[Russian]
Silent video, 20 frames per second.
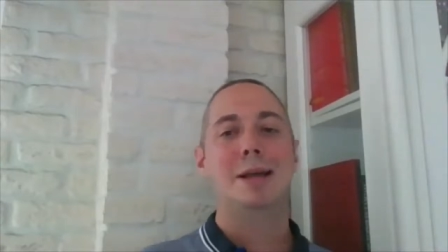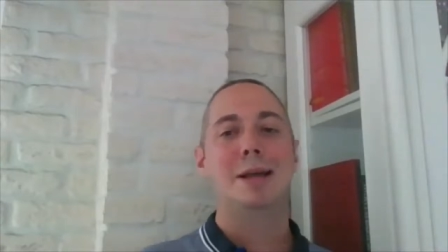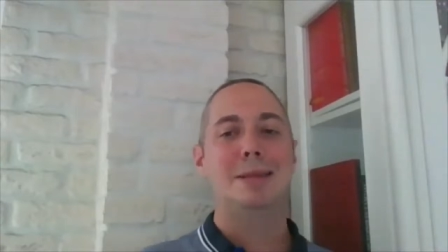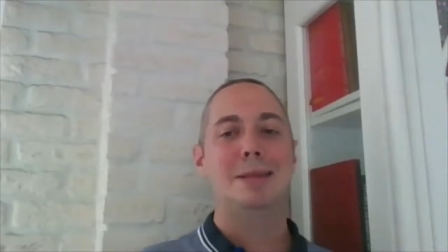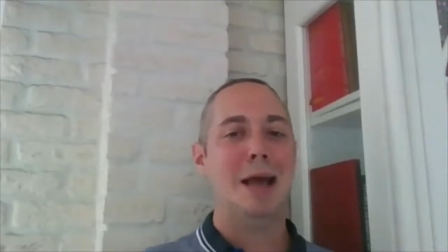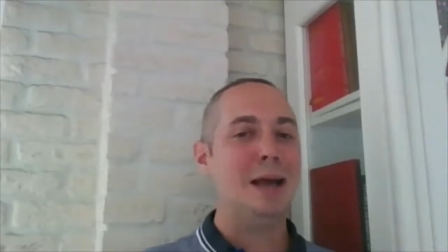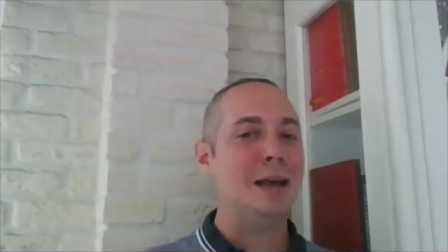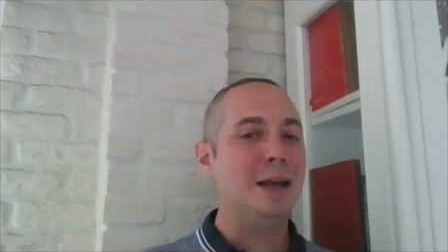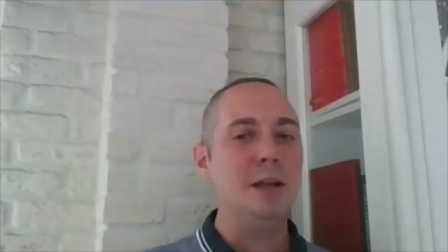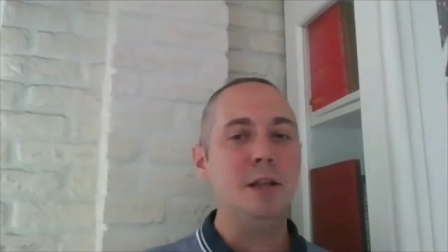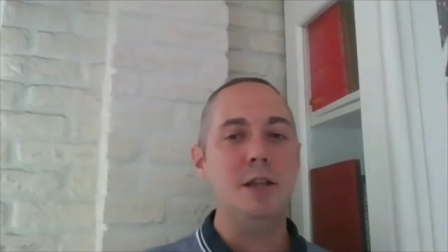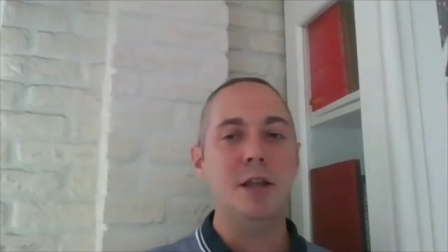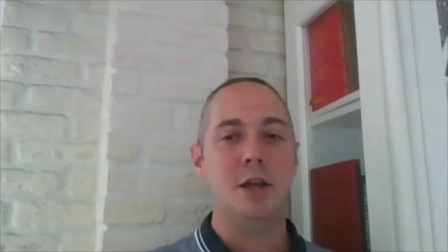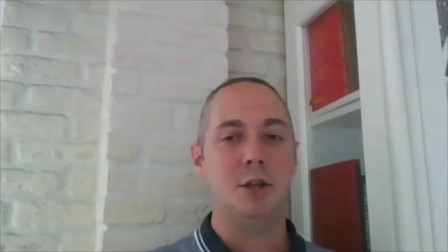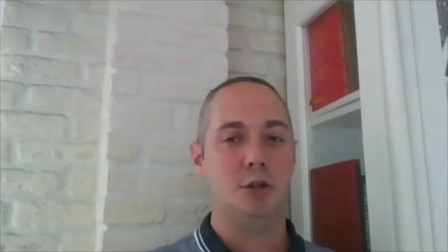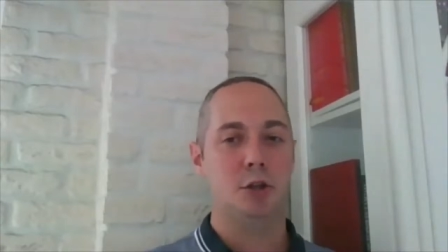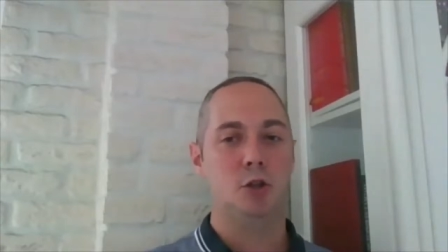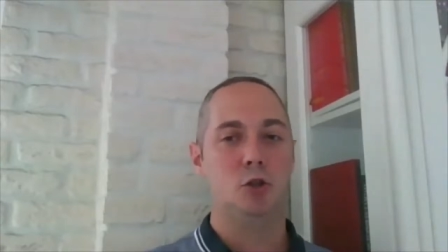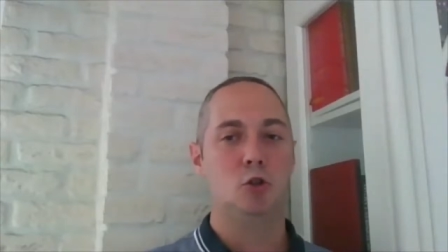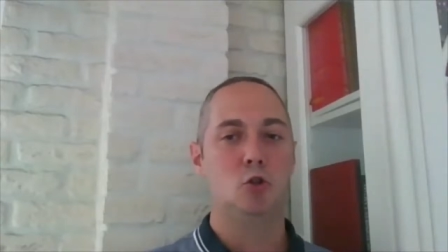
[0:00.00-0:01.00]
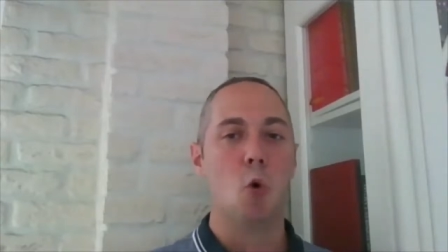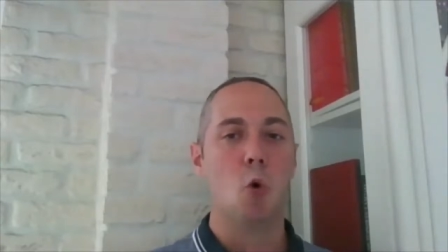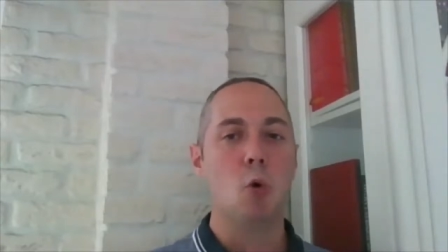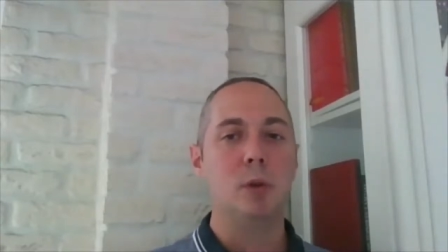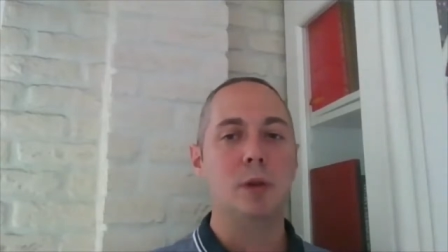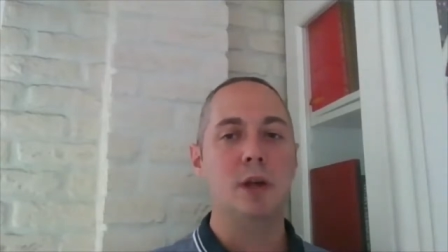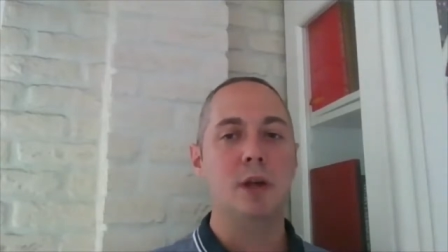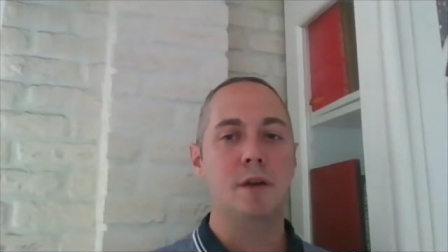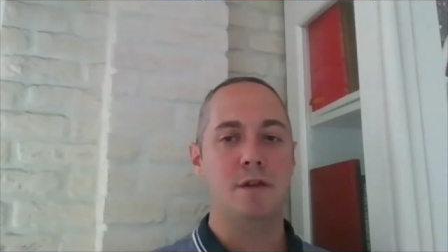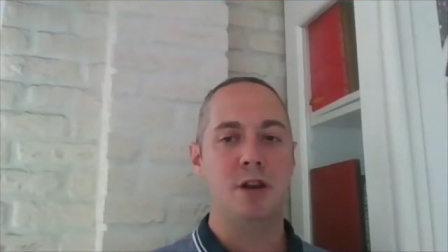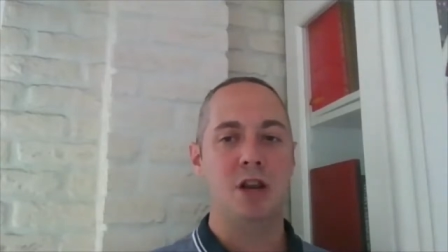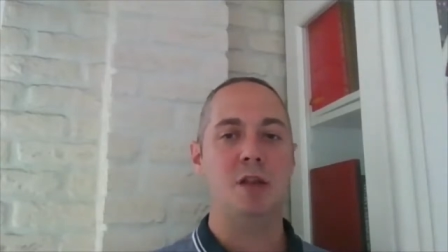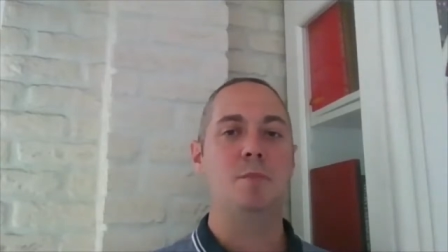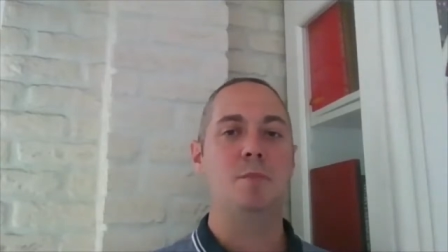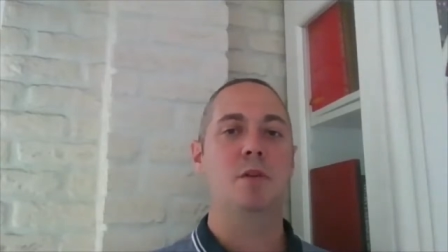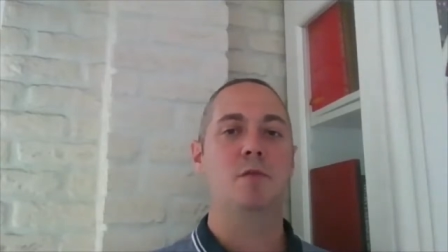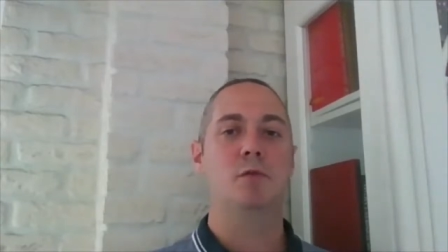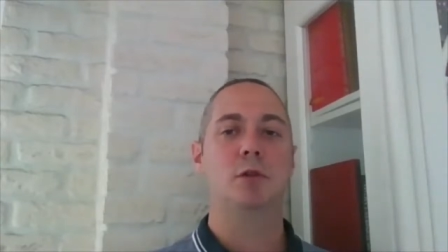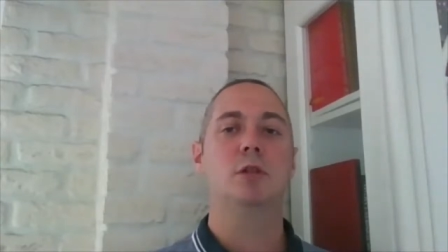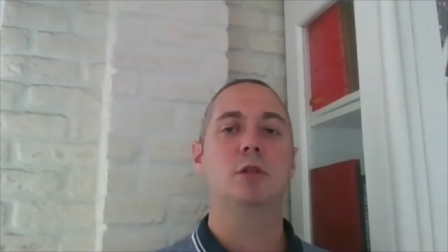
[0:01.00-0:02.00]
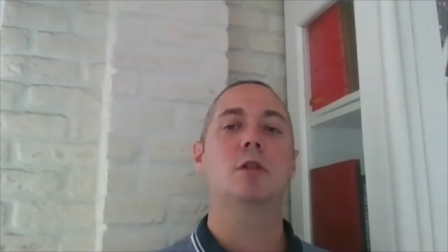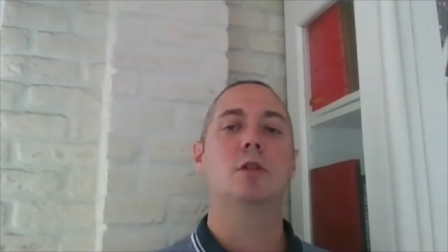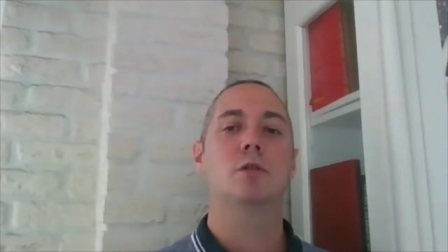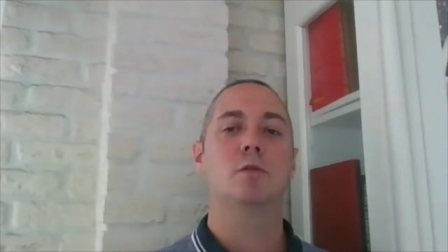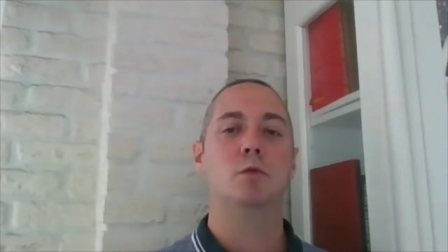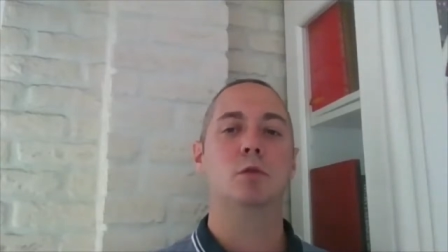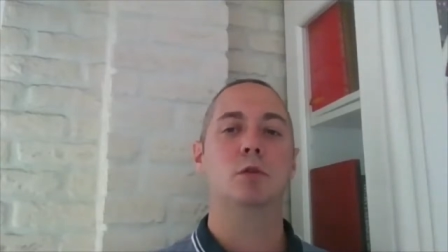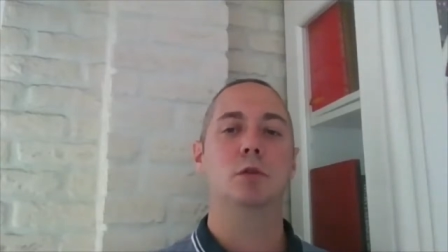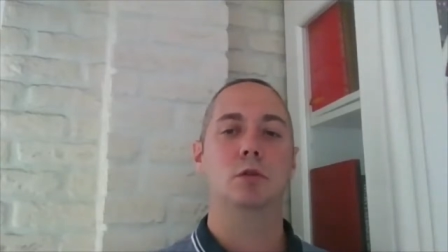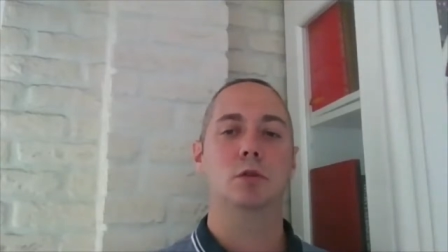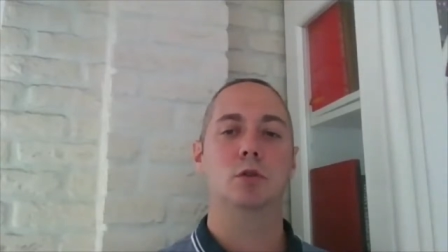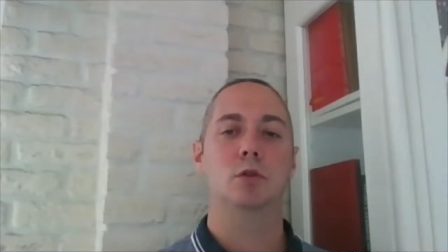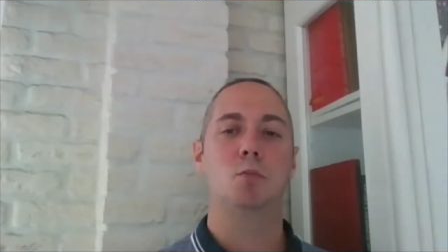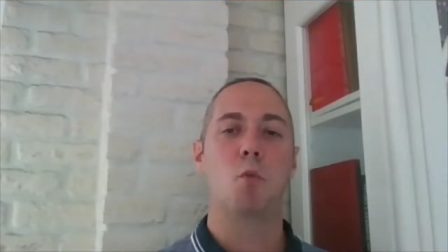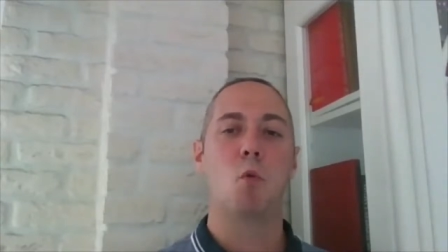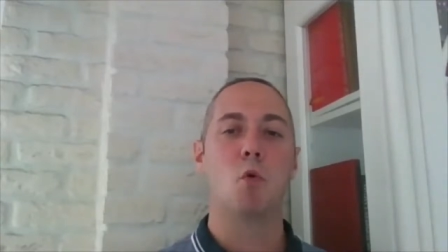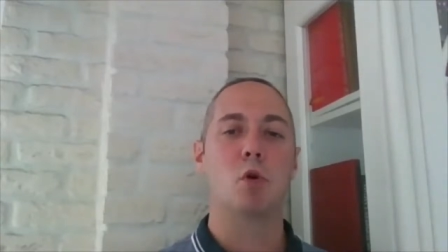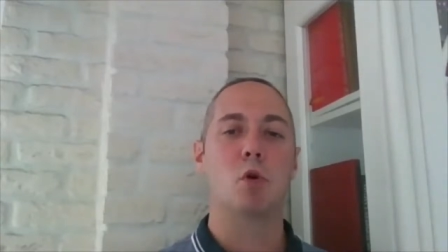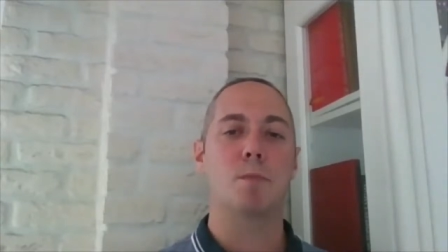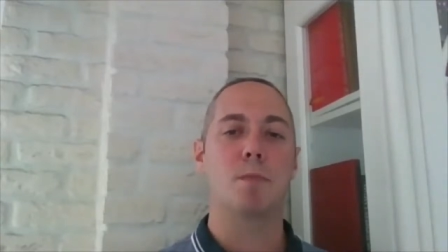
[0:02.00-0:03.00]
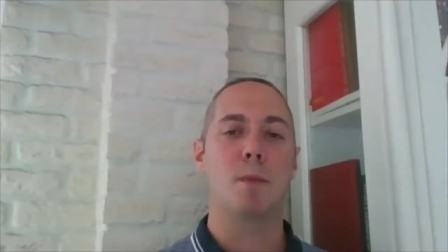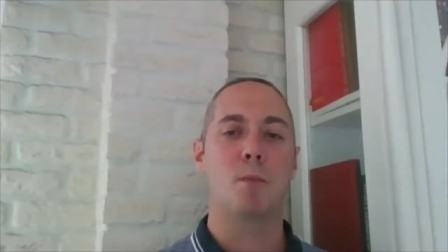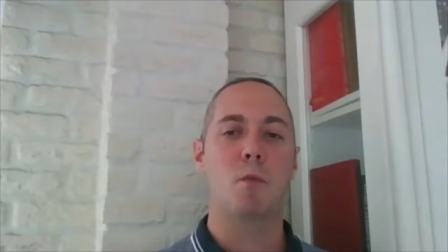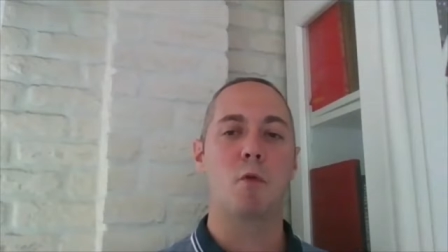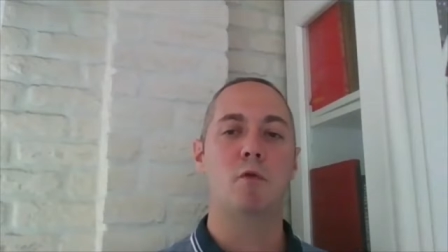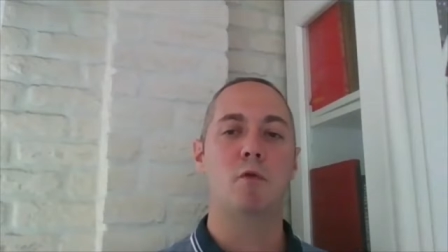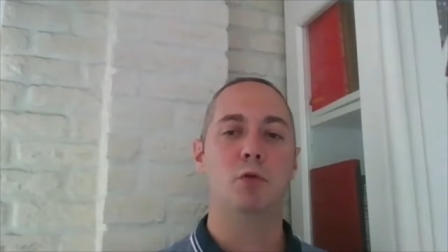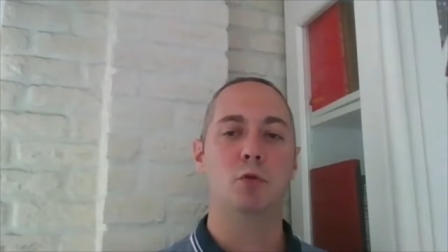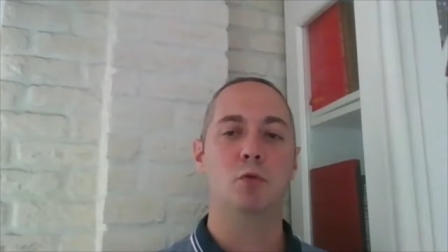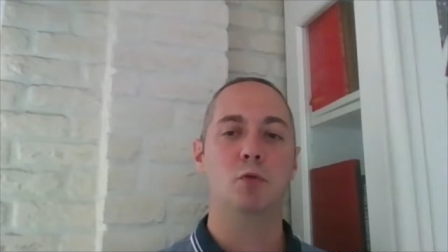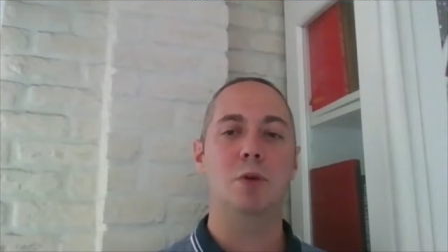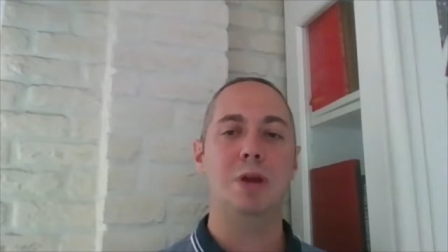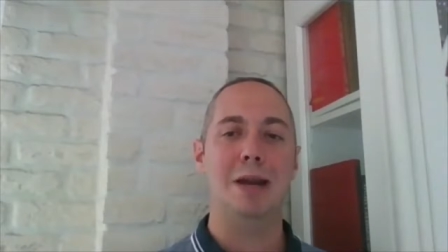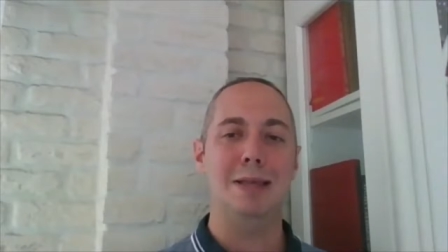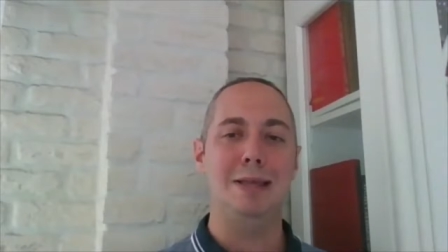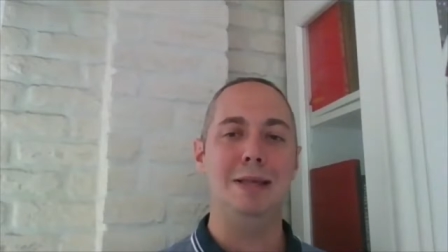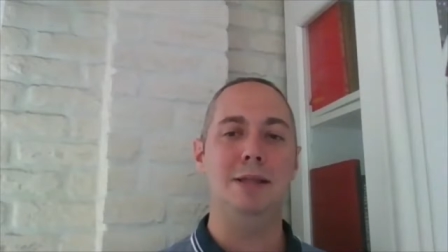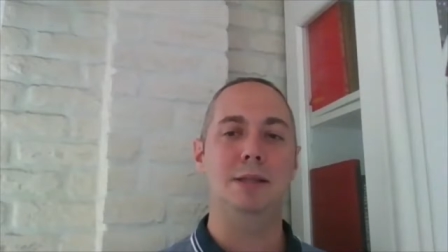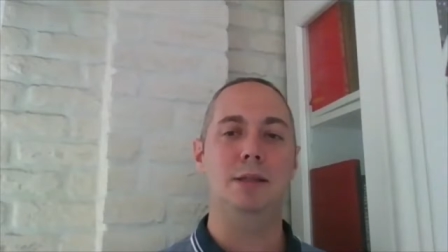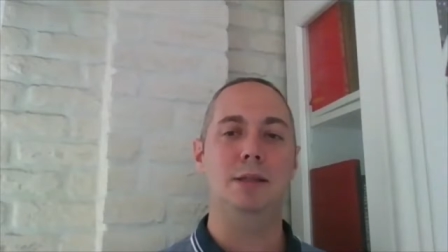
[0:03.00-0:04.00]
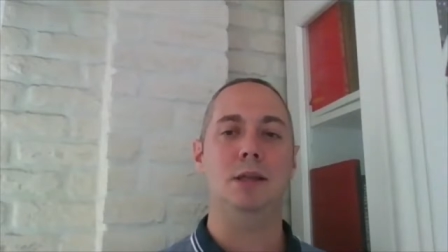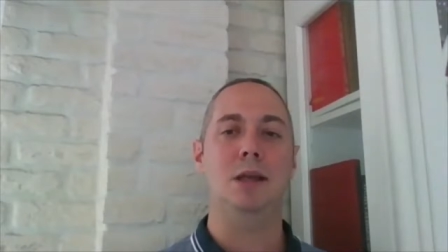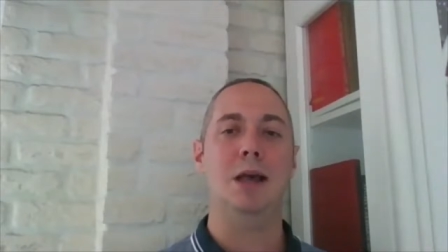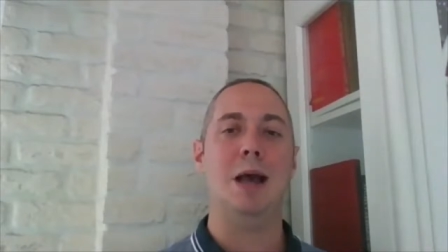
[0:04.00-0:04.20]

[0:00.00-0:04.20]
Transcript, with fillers: Так или иначе, долгое время вот этот вот спор по поводу границы